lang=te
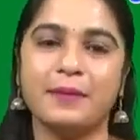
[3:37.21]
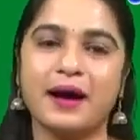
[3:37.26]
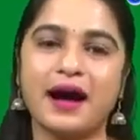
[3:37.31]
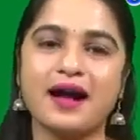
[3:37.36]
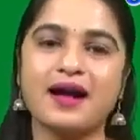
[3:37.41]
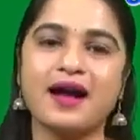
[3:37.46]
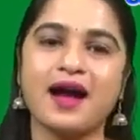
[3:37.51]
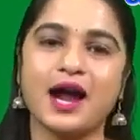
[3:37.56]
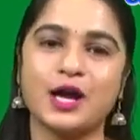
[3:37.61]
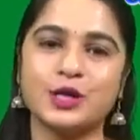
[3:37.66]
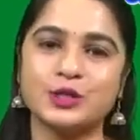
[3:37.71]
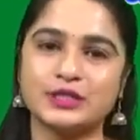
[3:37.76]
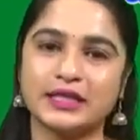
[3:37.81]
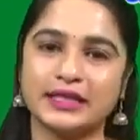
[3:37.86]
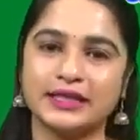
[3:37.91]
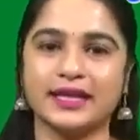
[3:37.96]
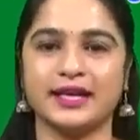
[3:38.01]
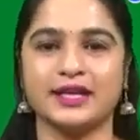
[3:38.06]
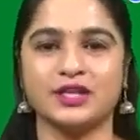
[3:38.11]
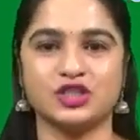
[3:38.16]
బాగా
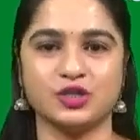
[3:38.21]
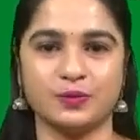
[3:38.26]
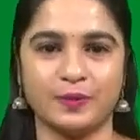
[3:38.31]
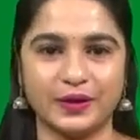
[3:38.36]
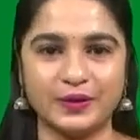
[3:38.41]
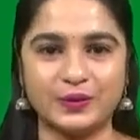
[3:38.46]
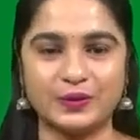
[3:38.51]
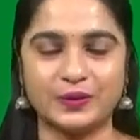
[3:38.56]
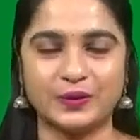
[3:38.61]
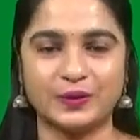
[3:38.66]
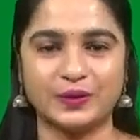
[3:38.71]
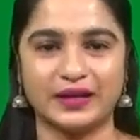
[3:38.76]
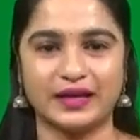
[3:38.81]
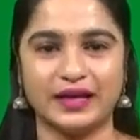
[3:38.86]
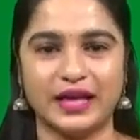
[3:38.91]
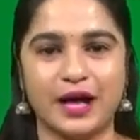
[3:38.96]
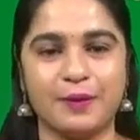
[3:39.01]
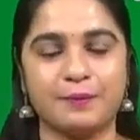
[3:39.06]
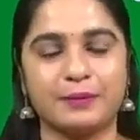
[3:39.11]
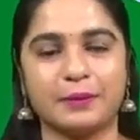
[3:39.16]
అనుసంధానించబడి
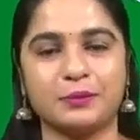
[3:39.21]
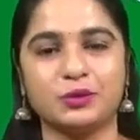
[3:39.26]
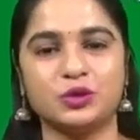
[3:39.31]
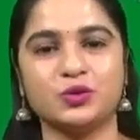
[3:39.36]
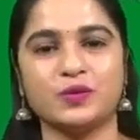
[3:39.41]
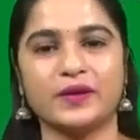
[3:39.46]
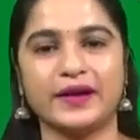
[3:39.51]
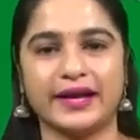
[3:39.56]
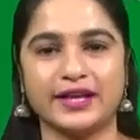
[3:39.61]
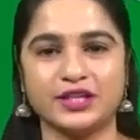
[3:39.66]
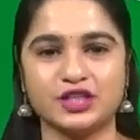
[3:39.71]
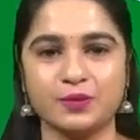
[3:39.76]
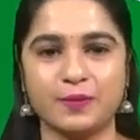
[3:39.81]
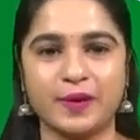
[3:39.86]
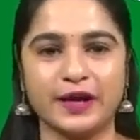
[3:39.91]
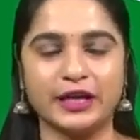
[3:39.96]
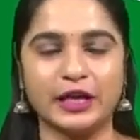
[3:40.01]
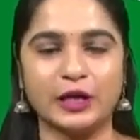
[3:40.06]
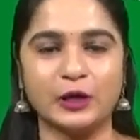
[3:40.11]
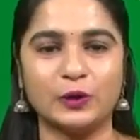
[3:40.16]
ఉంటుంది ప్రభుత్వ
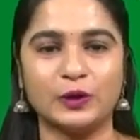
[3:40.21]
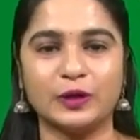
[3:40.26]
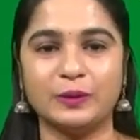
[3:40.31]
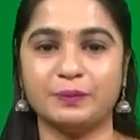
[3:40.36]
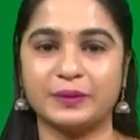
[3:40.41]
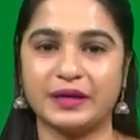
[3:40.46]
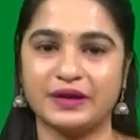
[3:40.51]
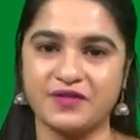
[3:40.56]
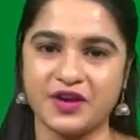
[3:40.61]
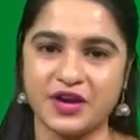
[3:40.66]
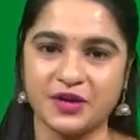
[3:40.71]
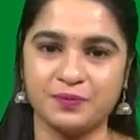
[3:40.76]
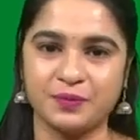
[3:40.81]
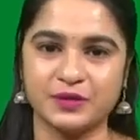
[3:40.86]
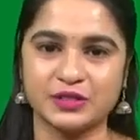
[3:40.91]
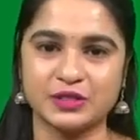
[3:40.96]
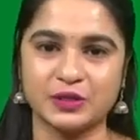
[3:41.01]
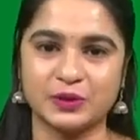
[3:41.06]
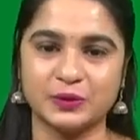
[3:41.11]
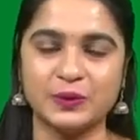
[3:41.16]
యాజమాన్యంలోని ప్రైవేట్
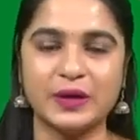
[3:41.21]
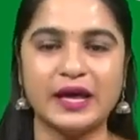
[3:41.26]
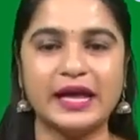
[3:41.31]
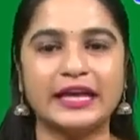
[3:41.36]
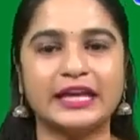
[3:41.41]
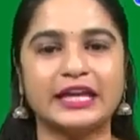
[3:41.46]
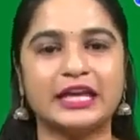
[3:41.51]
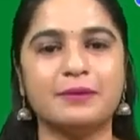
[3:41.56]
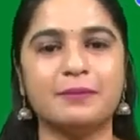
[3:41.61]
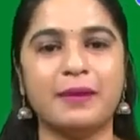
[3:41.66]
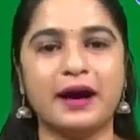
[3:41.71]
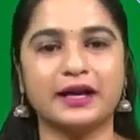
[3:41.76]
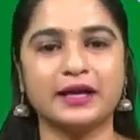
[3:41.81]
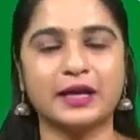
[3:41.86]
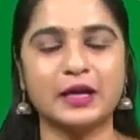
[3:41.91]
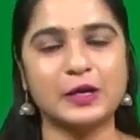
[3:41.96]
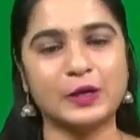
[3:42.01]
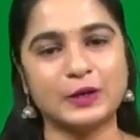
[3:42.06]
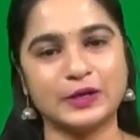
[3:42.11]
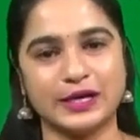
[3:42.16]
బస్సులు ఈ
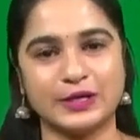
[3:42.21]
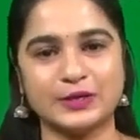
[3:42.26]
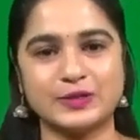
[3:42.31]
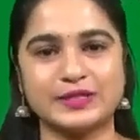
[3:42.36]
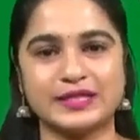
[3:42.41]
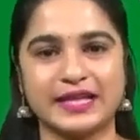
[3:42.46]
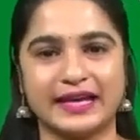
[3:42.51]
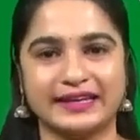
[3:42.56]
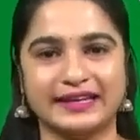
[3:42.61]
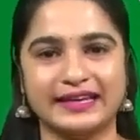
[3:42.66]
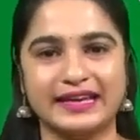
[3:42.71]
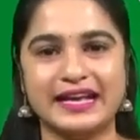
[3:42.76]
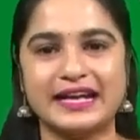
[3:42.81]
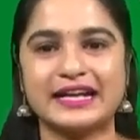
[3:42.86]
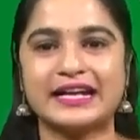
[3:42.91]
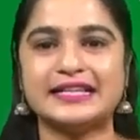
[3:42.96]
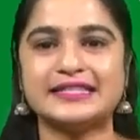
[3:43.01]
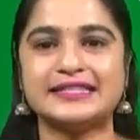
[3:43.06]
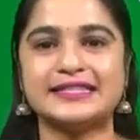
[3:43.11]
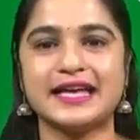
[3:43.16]
మార్గంలో నడుస్తాయి
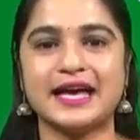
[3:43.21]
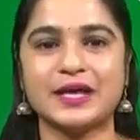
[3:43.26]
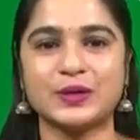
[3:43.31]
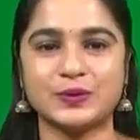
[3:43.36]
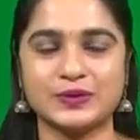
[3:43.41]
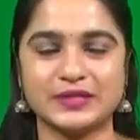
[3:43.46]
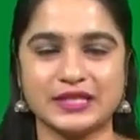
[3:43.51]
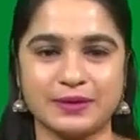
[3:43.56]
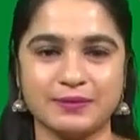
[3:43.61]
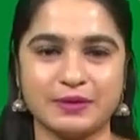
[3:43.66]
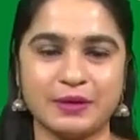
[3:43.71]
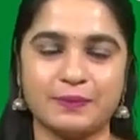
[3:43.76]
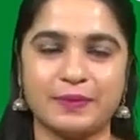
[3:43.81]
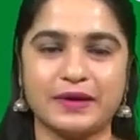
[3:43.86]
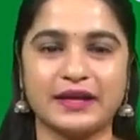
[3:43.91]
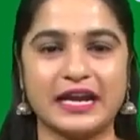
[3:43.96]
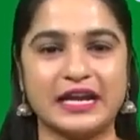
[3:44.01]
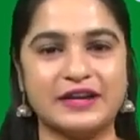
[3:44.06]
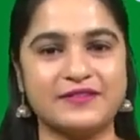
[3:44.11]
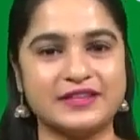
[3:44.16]
కజియార్కు
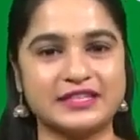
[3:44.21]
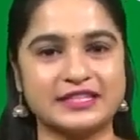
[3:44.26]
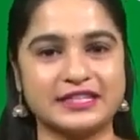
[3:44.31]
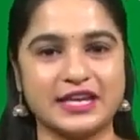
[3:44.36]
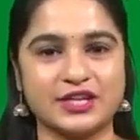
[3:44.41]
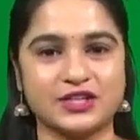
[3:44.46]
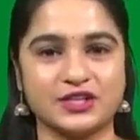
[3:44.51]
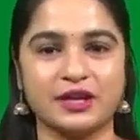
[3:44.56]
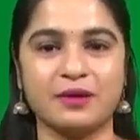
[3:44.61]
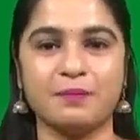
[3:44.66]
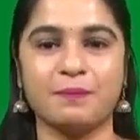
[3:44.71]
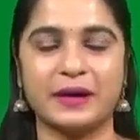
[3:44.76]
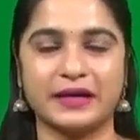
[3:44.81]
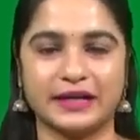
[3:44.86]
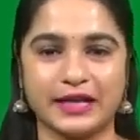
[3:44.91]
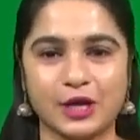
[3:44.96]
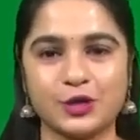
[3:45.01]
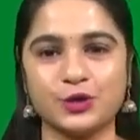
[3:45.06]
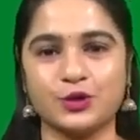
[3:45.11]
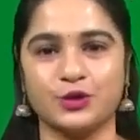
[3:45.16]
సమీప రైల్వే స్టేషన్
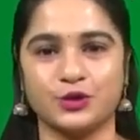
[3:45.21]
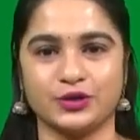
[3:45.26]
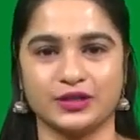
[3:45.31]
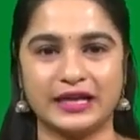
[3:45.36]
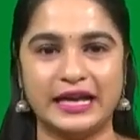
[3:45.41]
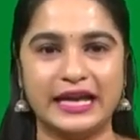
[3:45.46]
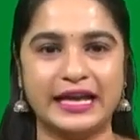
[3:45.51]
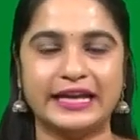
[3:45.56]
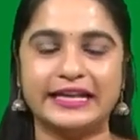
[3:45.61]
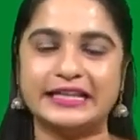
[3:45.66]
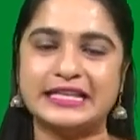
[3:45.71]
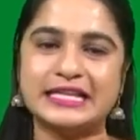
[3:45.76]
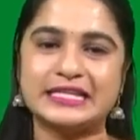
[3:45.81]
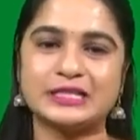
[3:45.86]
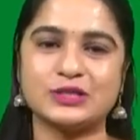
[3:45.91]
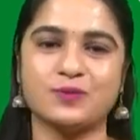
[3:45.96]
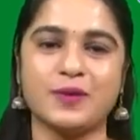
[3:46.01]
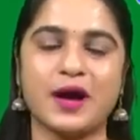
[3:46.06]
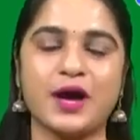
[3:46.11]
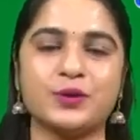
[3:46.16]
పఠాన్కోట్ ఇది
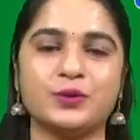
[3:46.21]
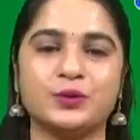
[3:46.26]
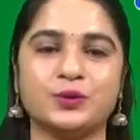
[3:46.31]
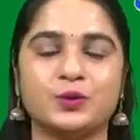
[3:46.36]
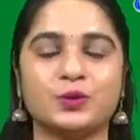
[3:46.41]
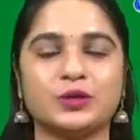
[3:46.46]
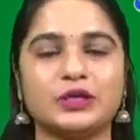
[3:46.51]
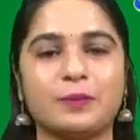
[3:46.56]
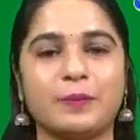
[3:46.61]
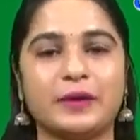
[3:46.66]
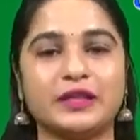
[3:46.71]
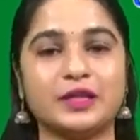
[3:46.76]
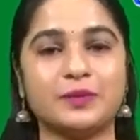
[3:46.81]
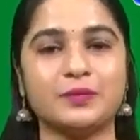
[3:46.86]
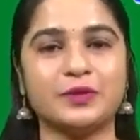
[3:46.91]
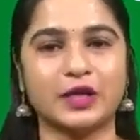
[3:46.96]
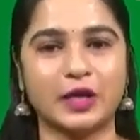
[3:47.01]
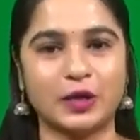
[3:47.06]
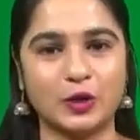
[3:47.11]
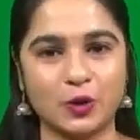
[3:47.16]
సుమారు నూట
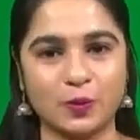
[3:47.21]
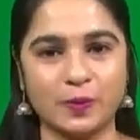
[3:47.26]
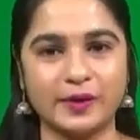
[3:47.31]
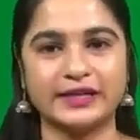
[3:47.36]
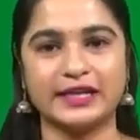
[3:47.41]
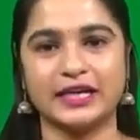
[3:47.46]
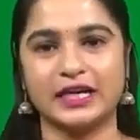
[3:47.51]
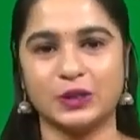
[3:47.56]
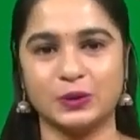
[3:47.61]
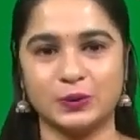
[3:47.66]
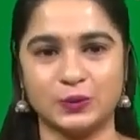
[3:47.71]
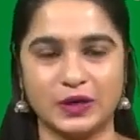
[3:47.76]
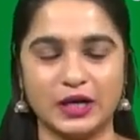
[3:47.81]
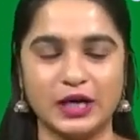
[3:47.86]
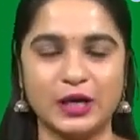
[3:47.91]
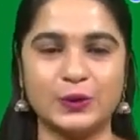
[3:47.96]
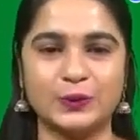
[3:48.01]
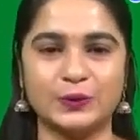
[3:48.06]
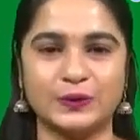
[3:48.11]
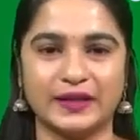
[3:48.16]
పద్దెనిమిది కిలోమీటర్ల
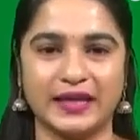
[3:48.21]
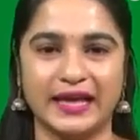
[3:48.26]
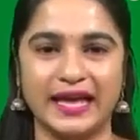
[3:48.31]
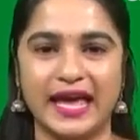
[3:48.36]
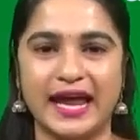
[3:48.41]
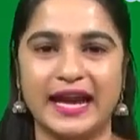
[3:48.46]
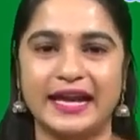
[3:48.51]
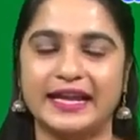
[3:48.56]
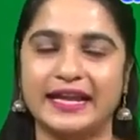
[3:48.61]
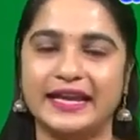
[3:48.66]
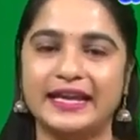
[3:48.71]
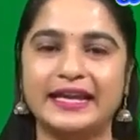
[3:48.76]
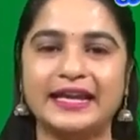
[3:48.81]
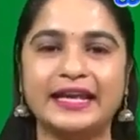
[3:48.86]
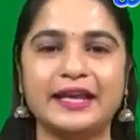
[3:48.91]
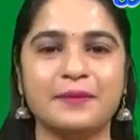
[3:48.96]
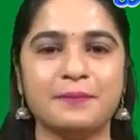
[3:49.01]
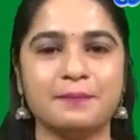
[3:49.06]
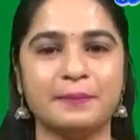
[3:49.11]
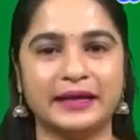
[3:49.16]
దూరంలో ఉంది
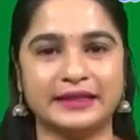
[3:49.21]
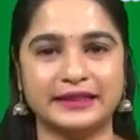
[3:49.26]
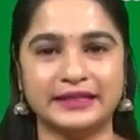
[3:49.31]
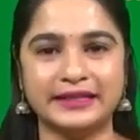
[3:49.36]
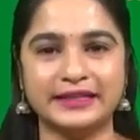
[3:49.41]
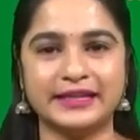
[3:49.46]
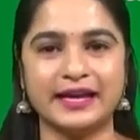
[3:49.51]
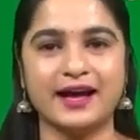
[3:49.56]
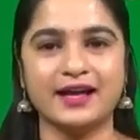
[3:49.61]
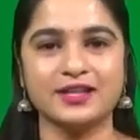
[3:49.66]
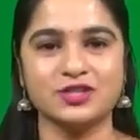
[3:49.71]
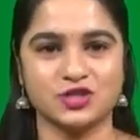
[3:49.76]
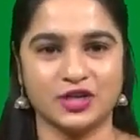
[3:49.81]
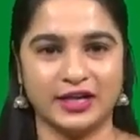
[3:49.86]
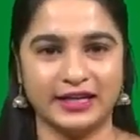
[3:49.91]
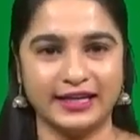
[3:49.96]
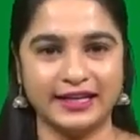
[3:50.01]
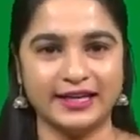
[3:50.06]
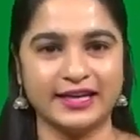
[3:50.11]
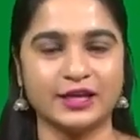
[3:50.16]
ఢిల్లీ బతిండా
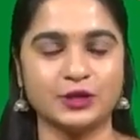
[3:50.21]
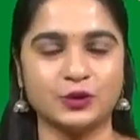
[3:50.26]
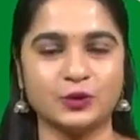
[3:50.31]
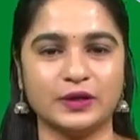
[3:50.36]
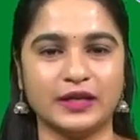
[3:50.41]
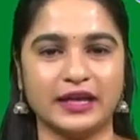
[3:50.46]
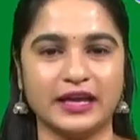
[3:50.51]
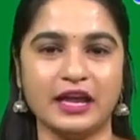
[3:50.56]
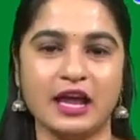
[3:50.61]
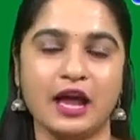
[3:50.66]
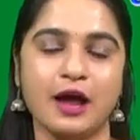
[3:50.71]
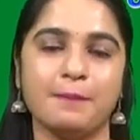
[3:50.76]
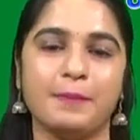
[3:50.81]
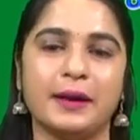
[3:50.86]
చండీగఢ్ నుండి